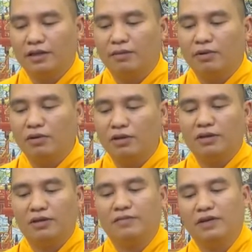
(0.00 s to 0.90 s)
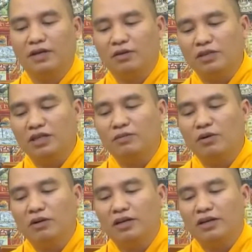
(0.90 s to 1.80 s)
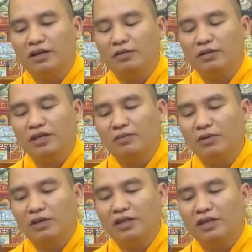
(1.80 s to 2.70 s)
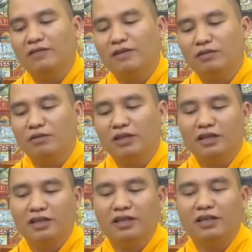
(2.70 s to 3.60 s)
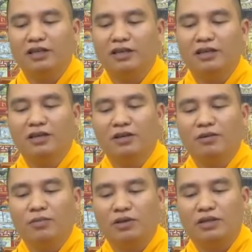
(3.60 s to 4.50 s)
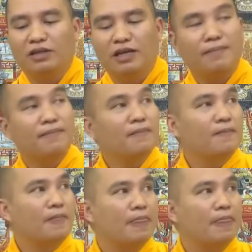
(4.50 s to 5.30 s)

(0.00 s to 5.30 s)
91, vợ cũng 91, đúng 91 thì phong thủy thì 100